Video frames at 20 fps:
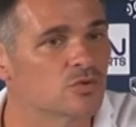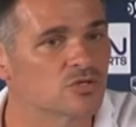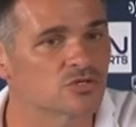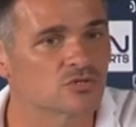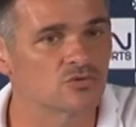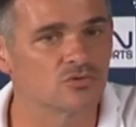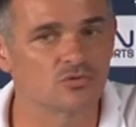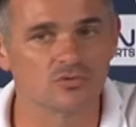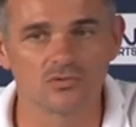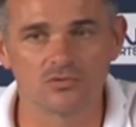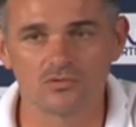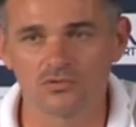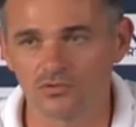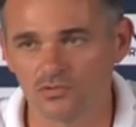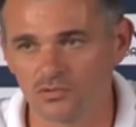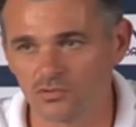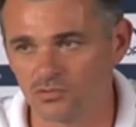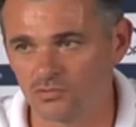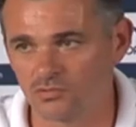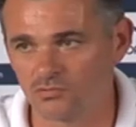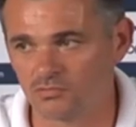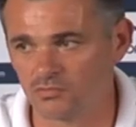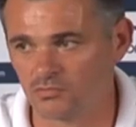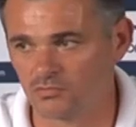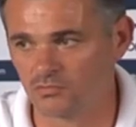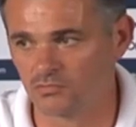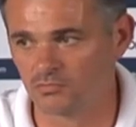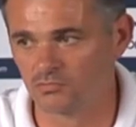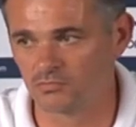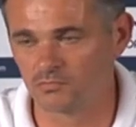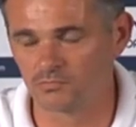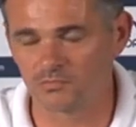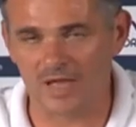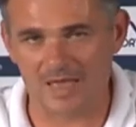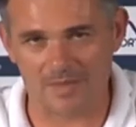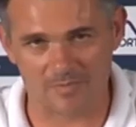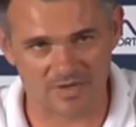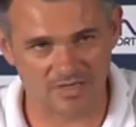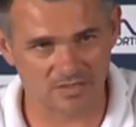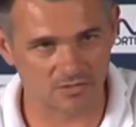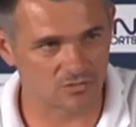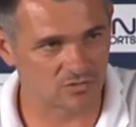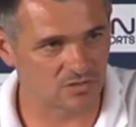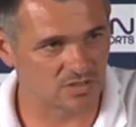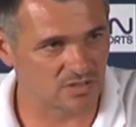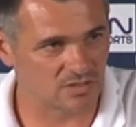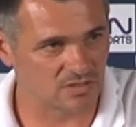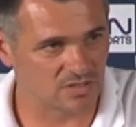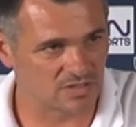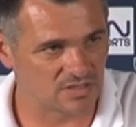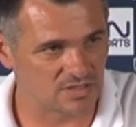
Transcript: pense que le, après ce sont des